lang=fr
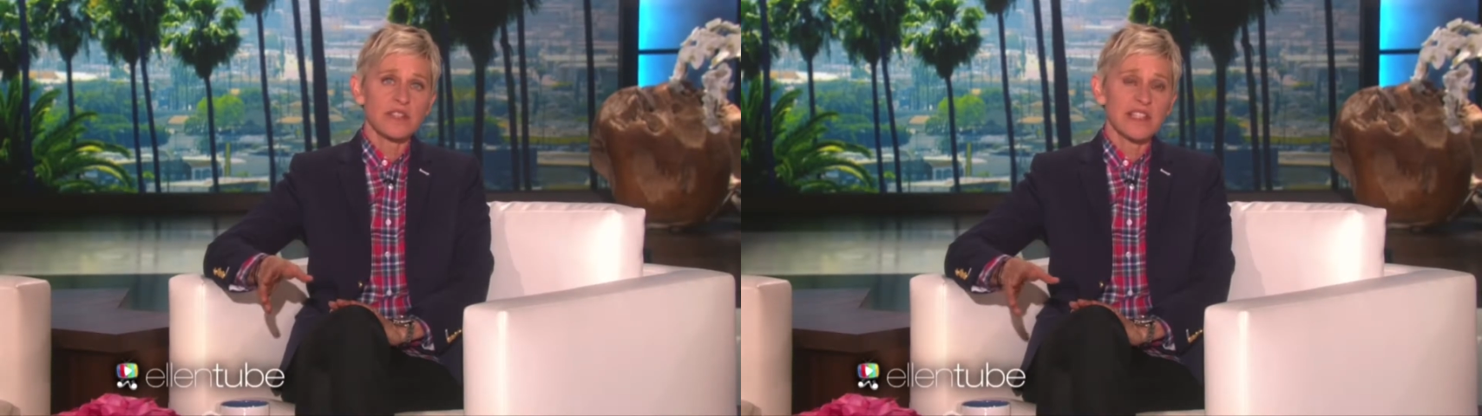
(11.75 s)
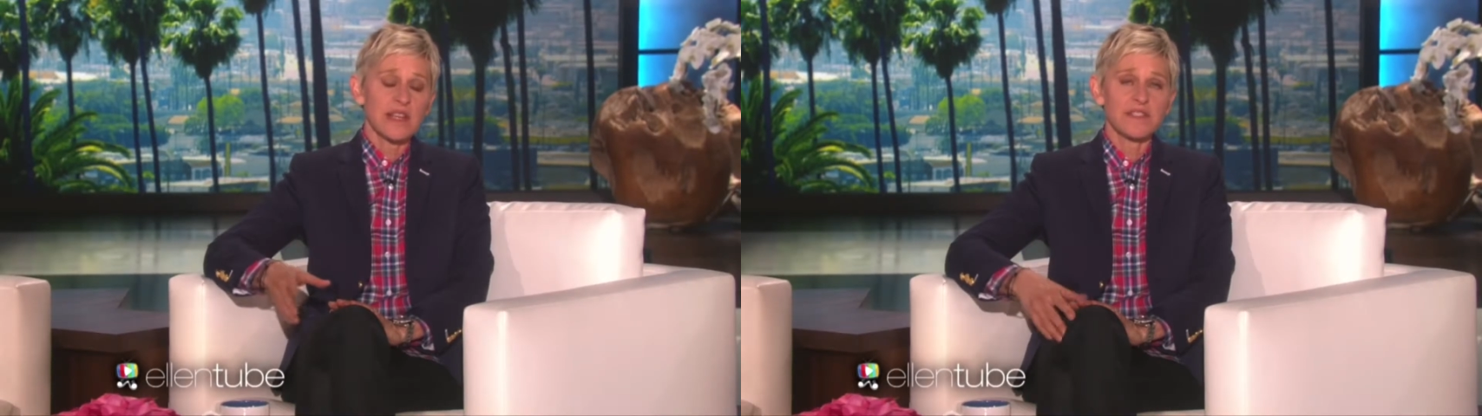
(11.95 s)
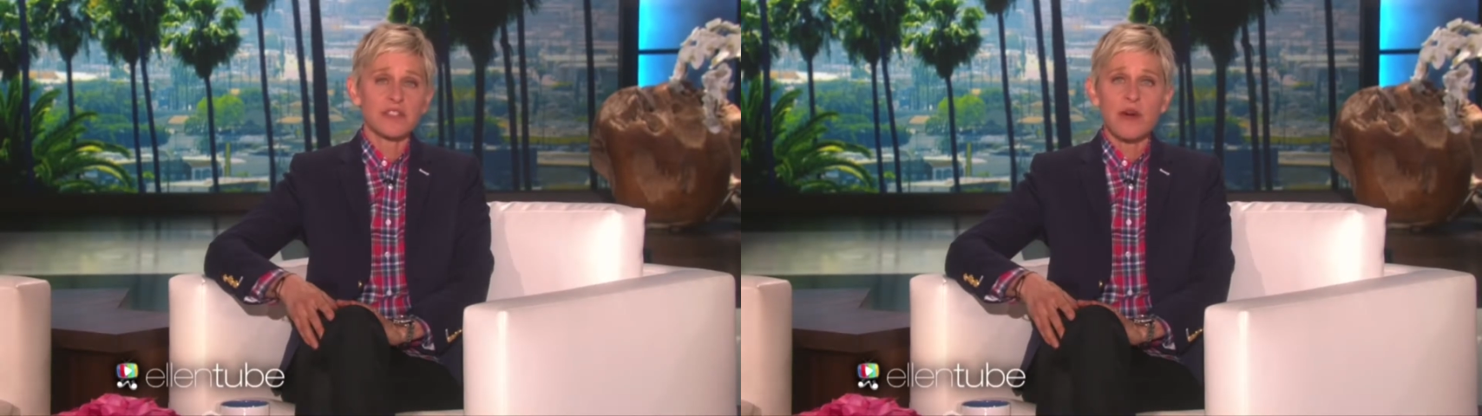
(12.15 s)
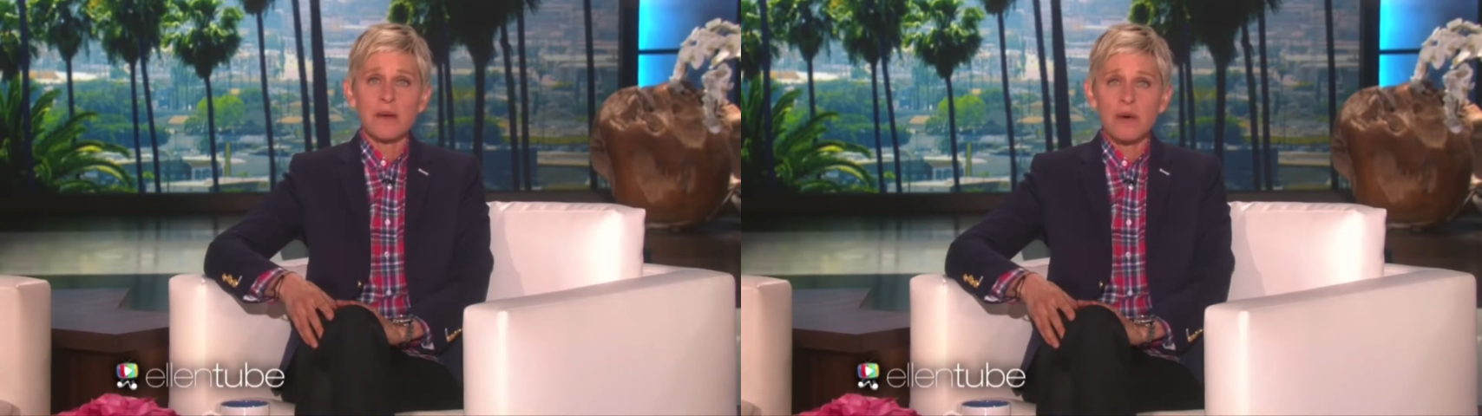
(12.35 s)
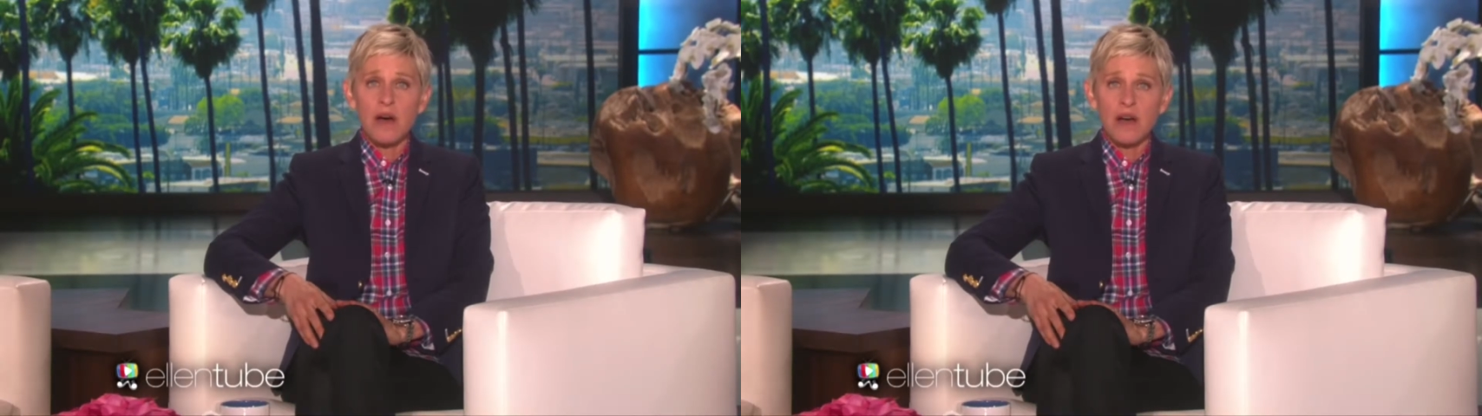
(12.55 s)
Par exemple,
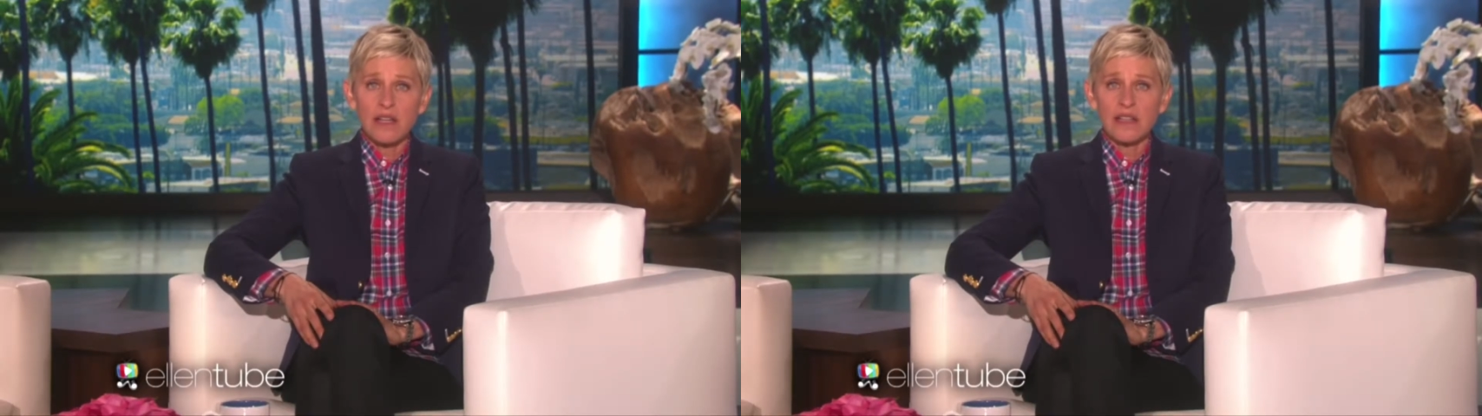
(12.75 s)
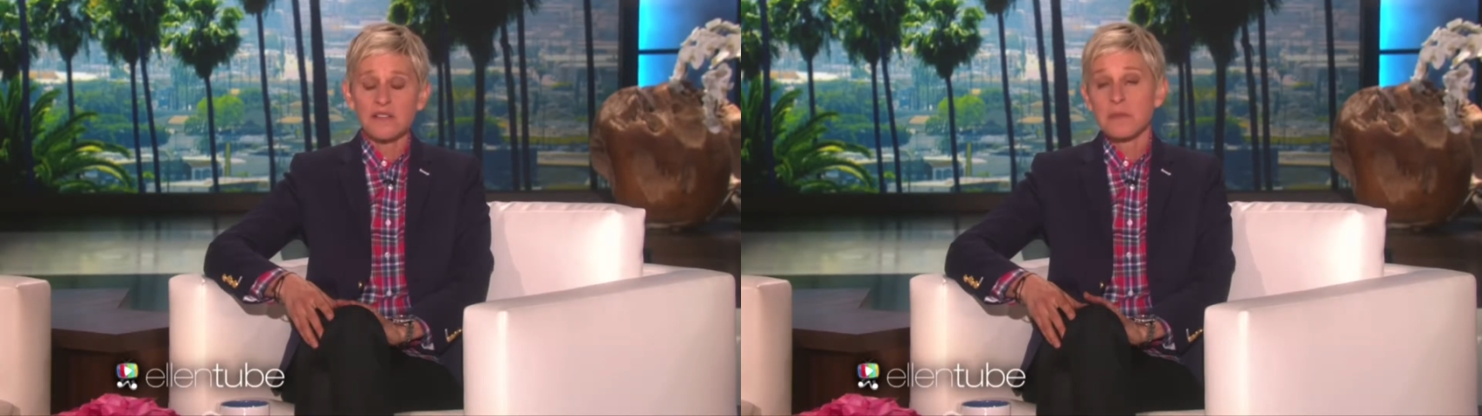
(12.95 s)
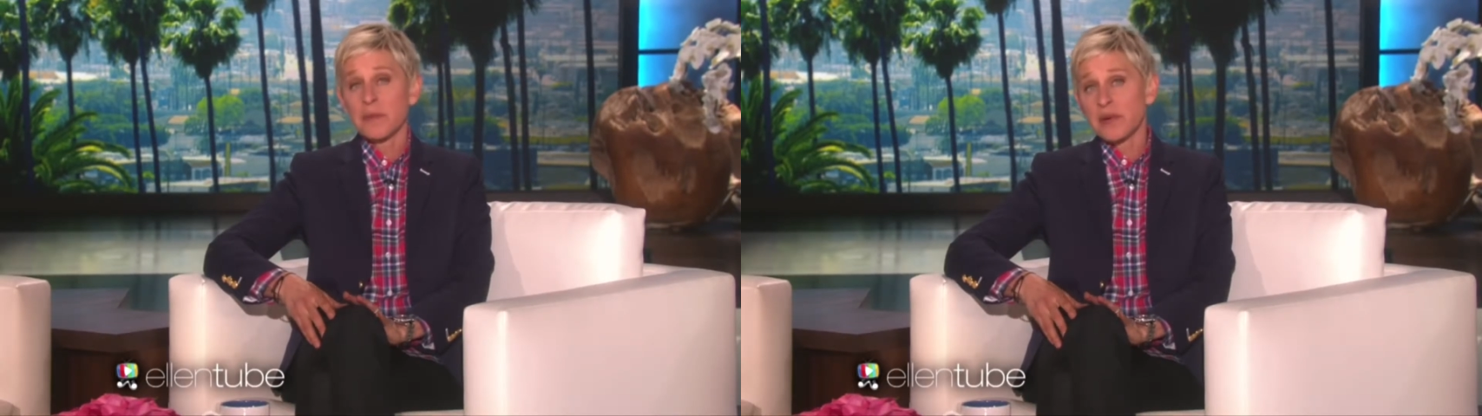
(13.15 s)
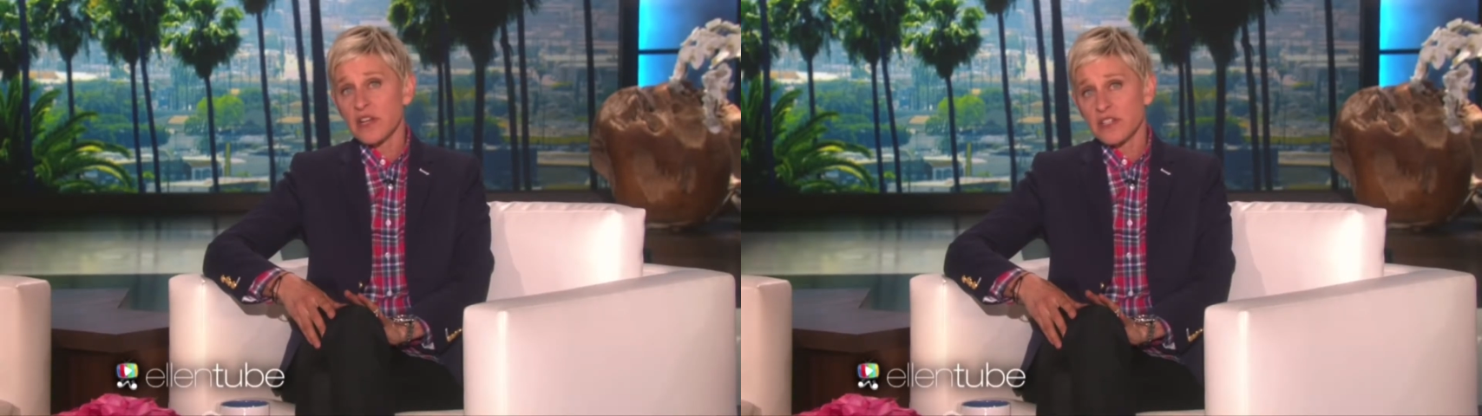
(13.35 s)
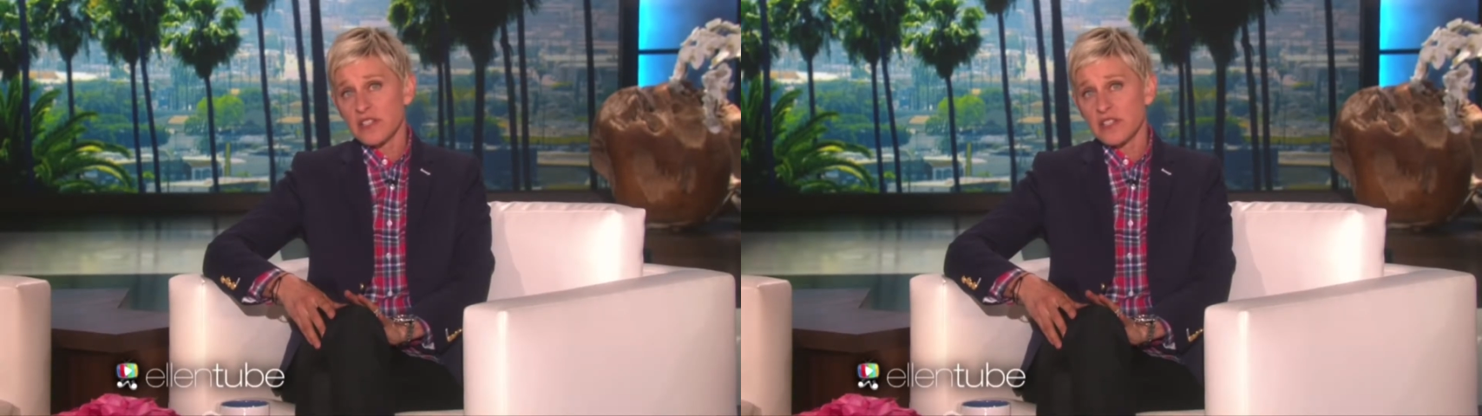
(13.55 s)
derrière, vous voyez, c'est des faux palmiers.